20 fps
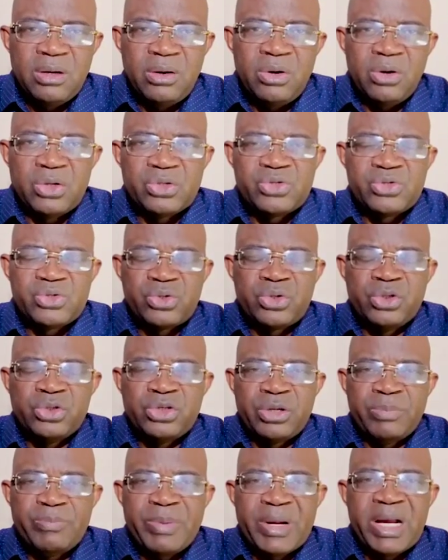Lorsque
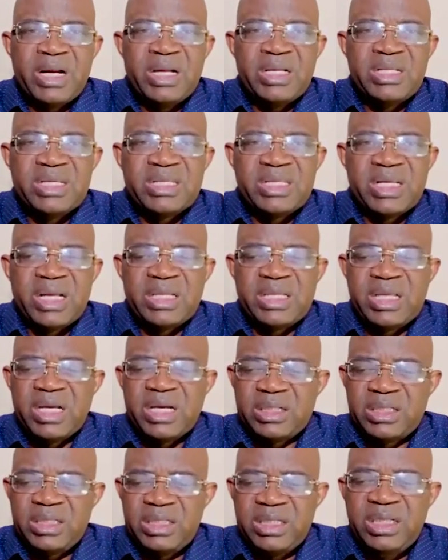je parle des
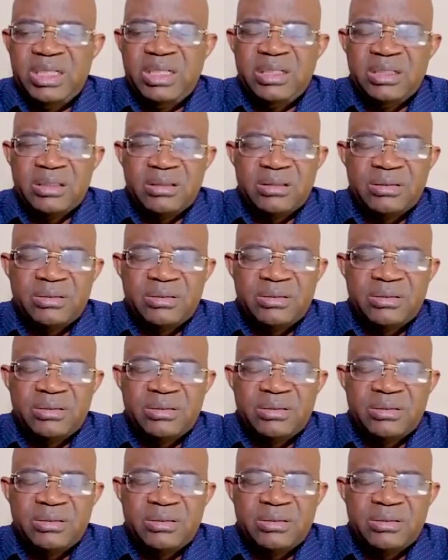interdits,